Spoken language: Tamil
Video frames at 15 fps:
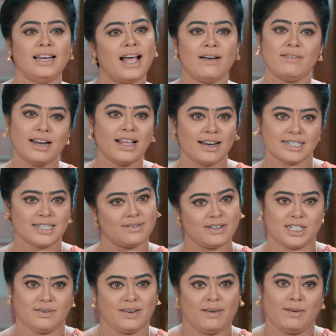நான் வேணா ரசம்
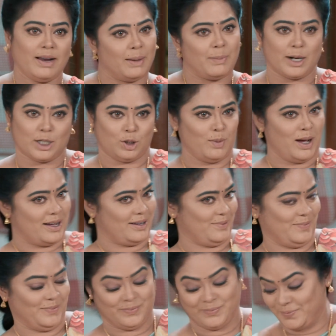வைக்கிற வேலையை பார்க்கட்டுமா
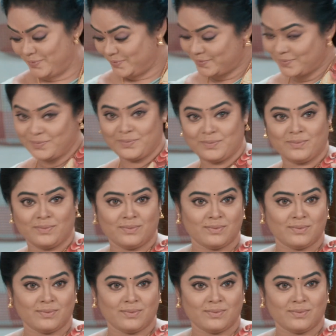ஐயோ